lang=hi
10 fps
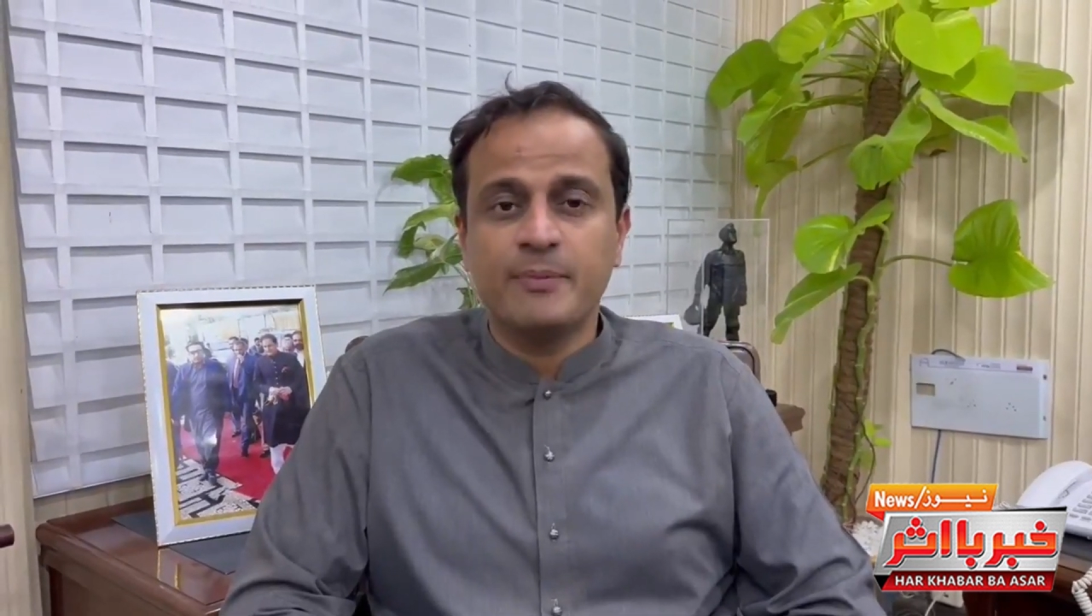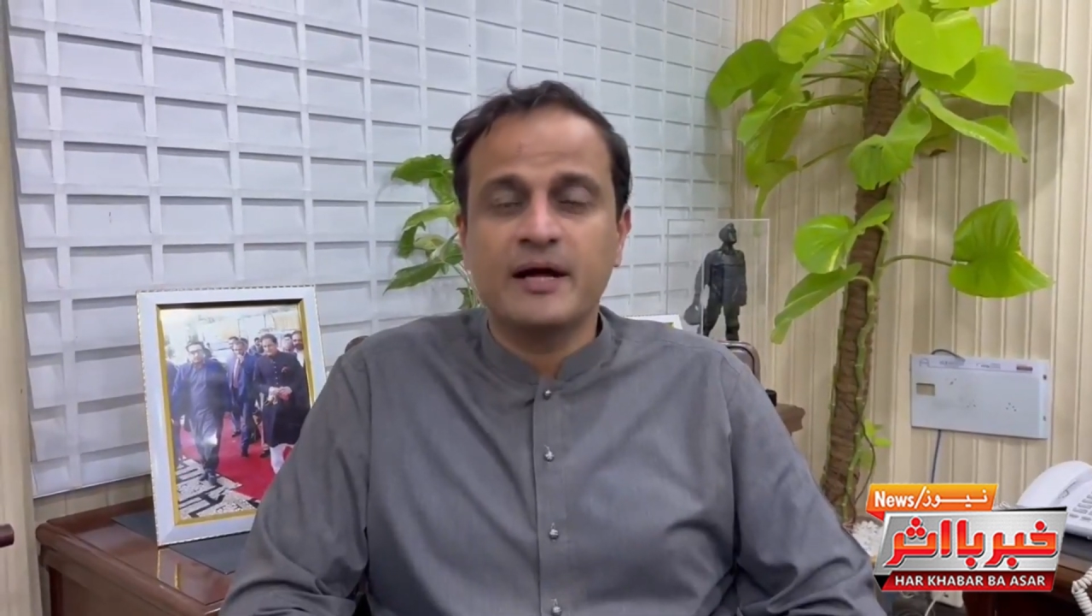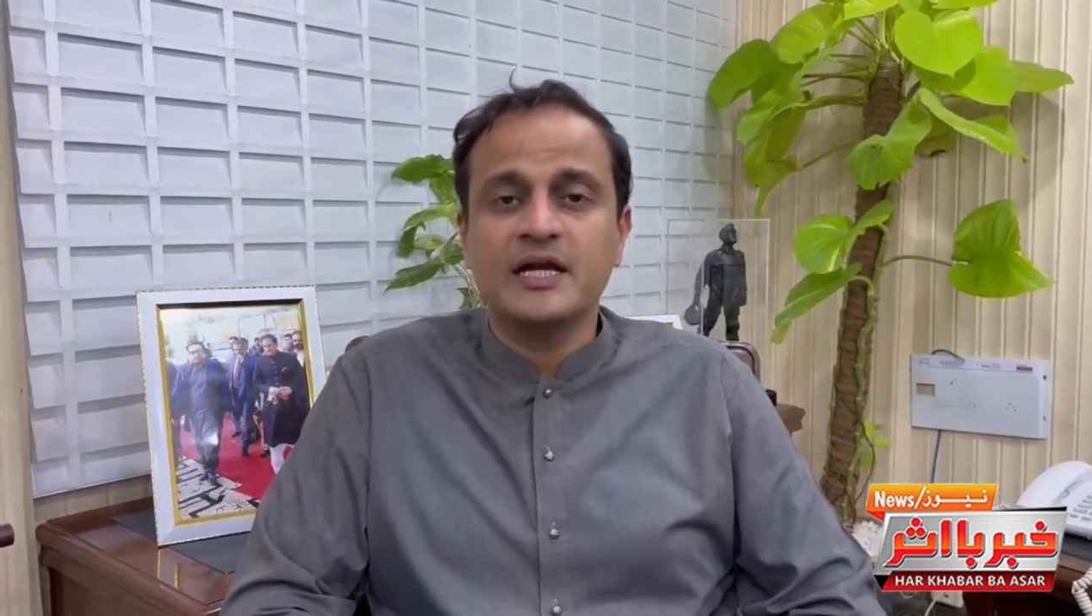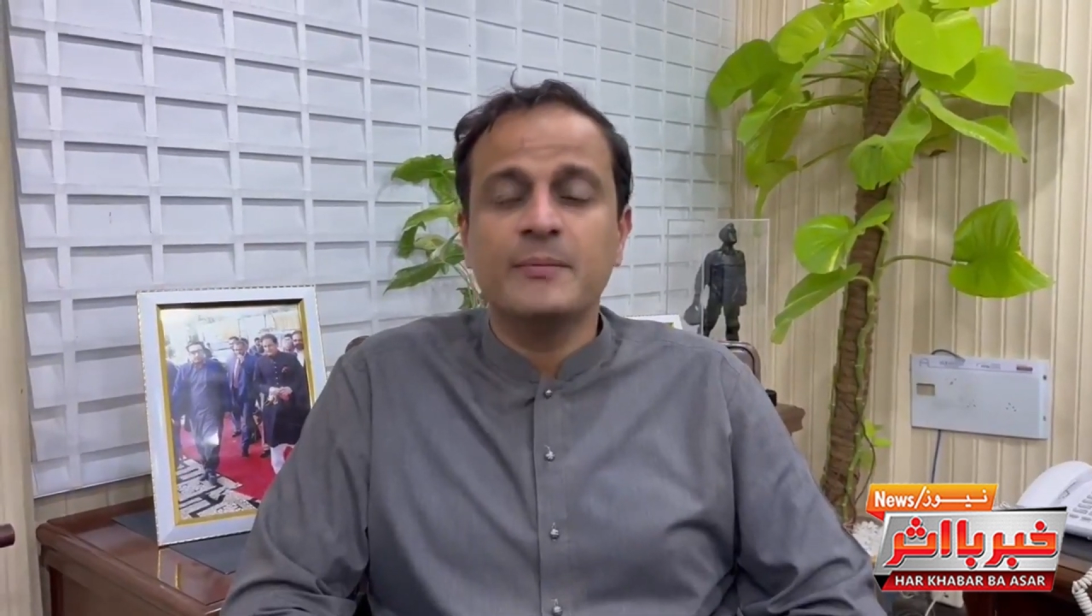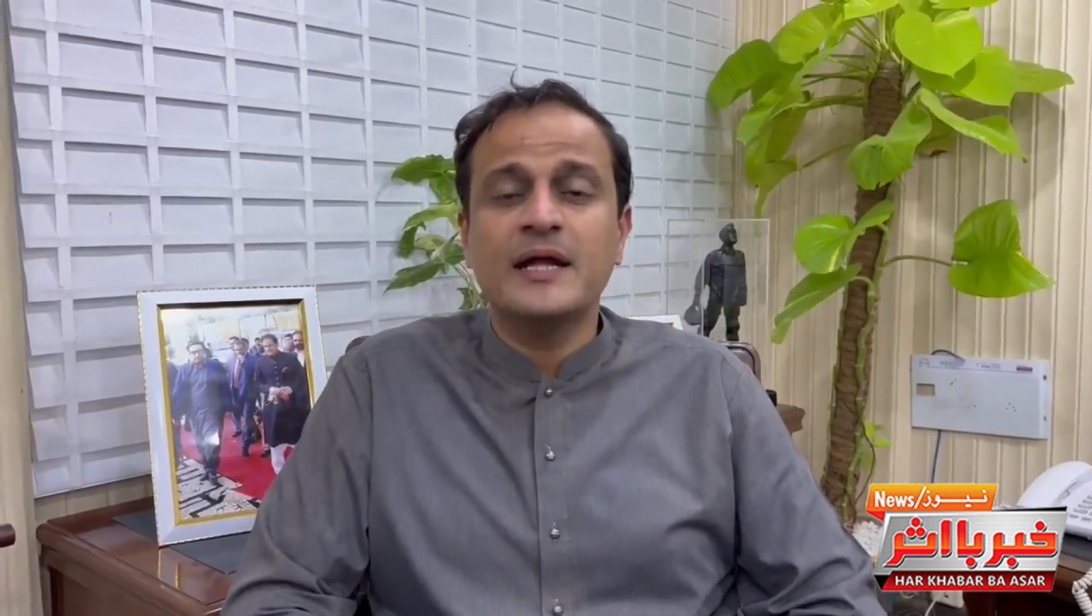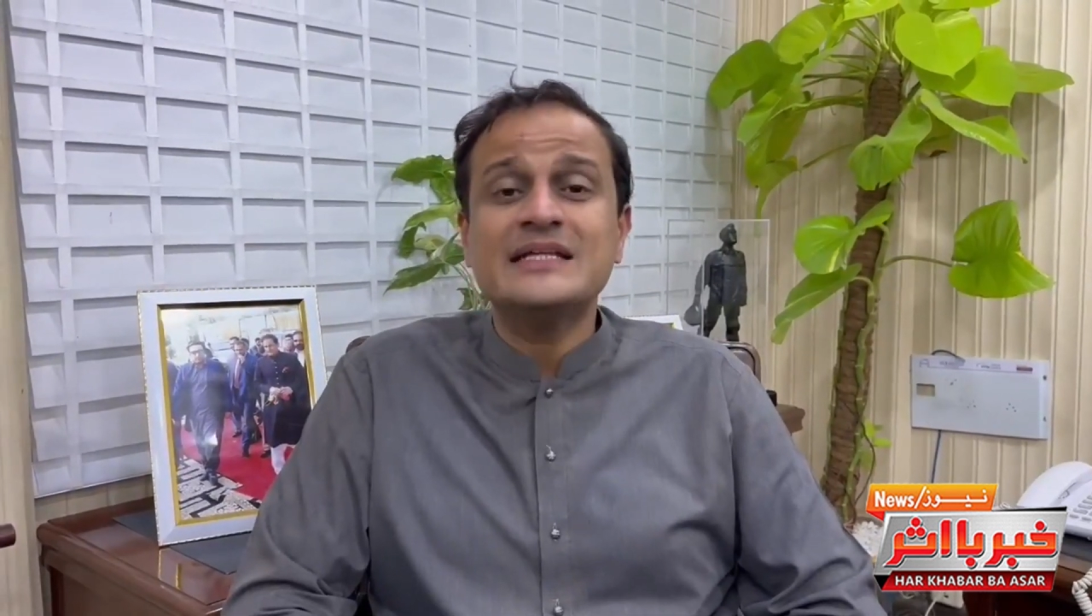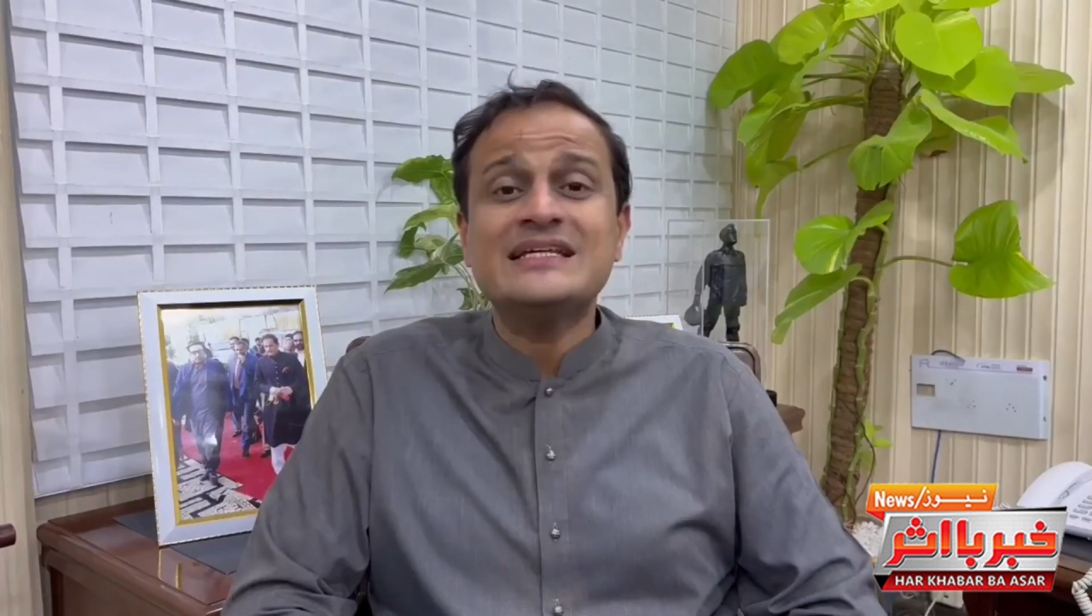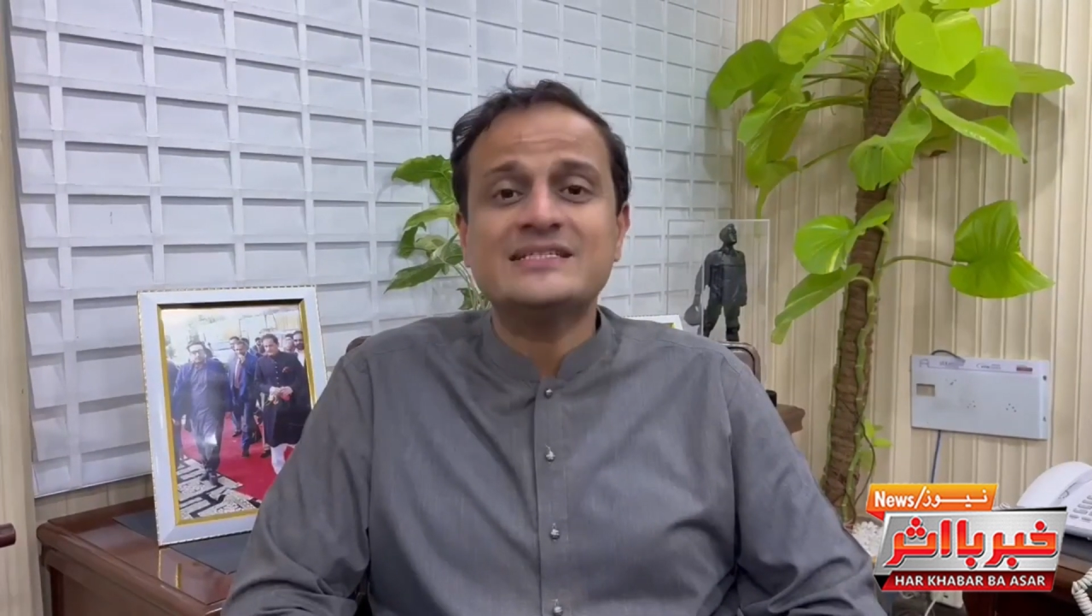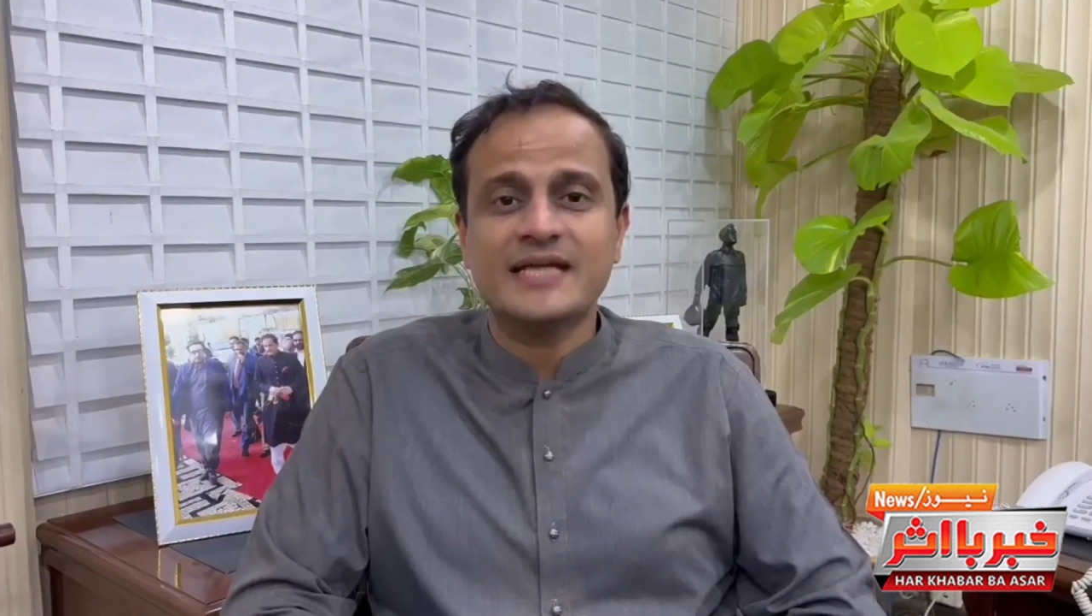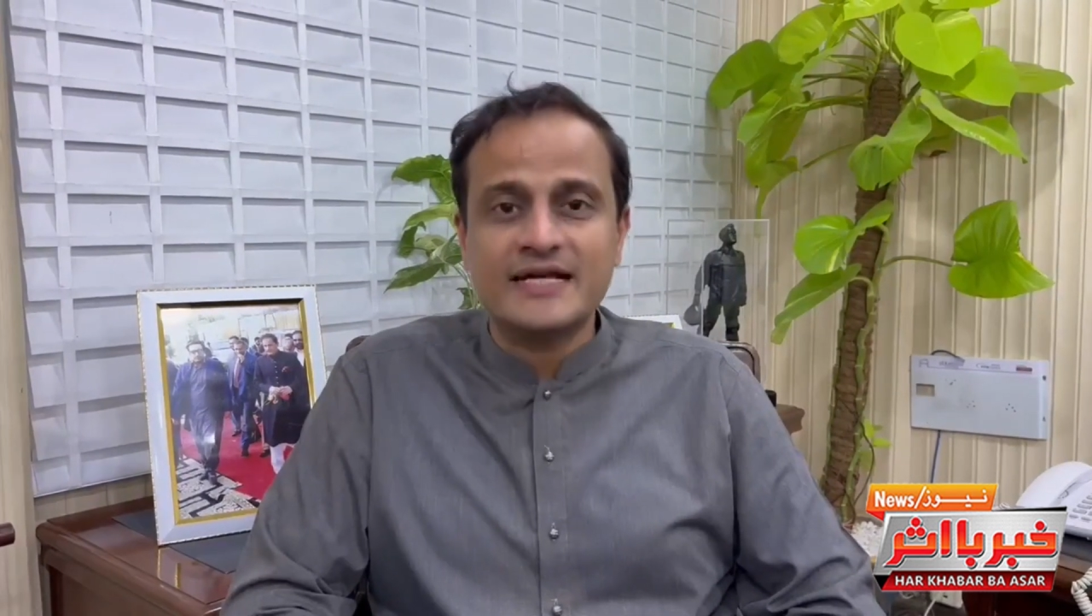पार्लियामान की
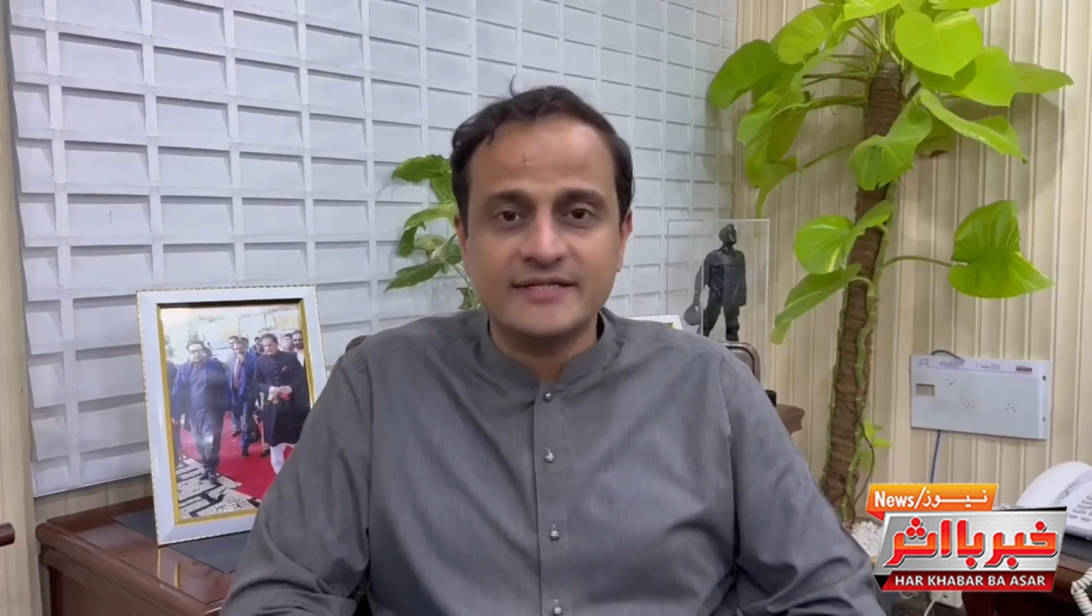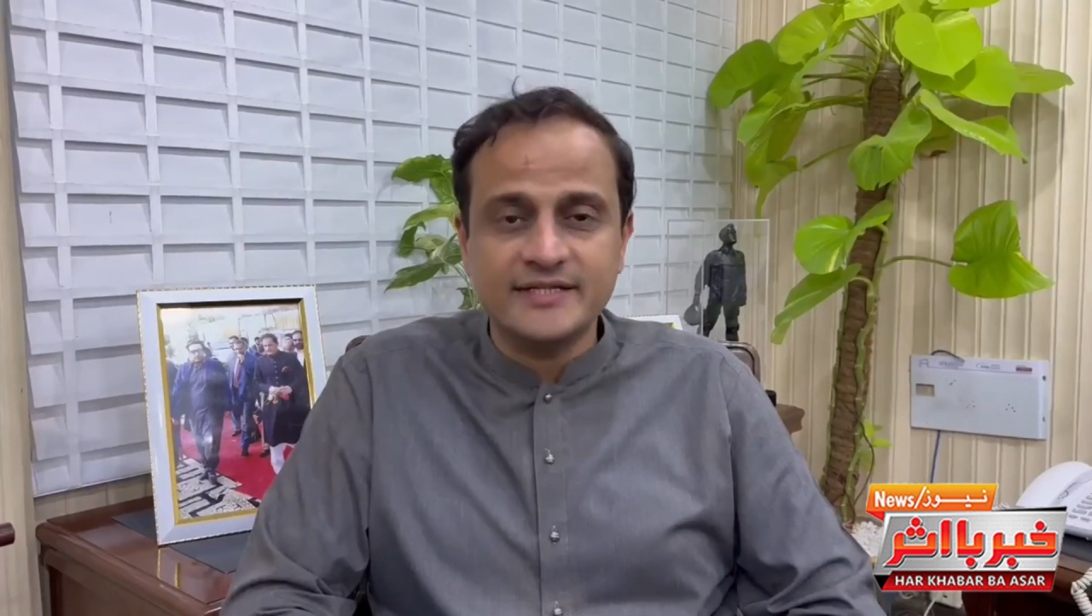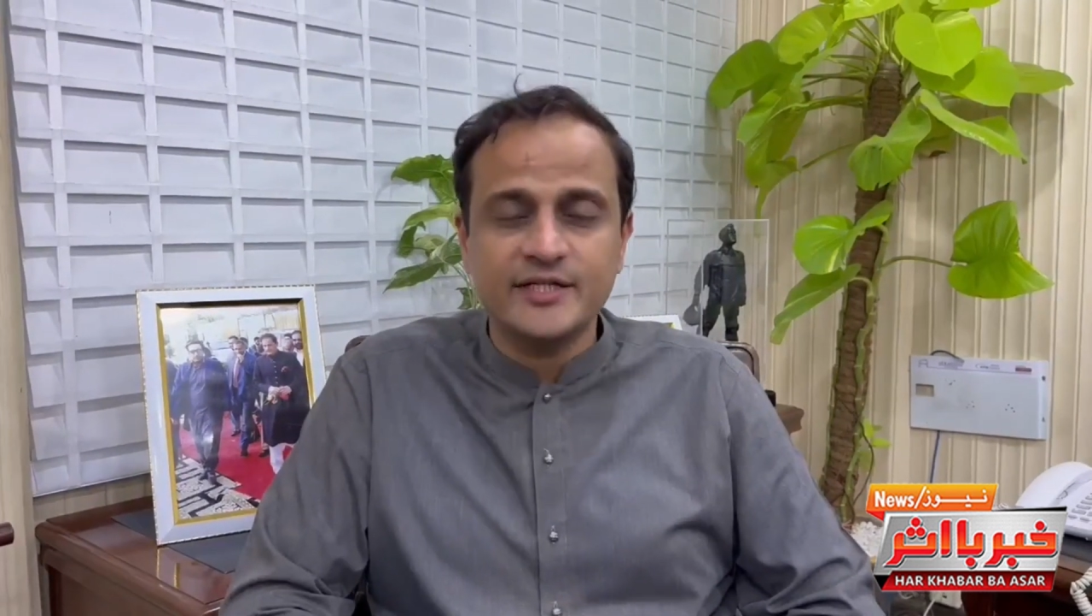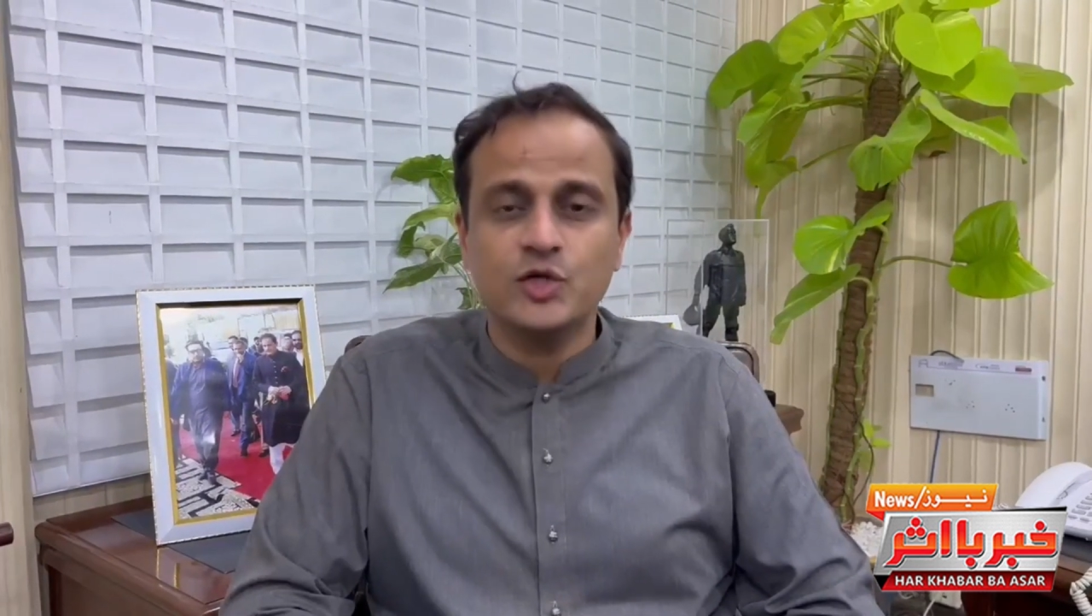सैंक्टिटी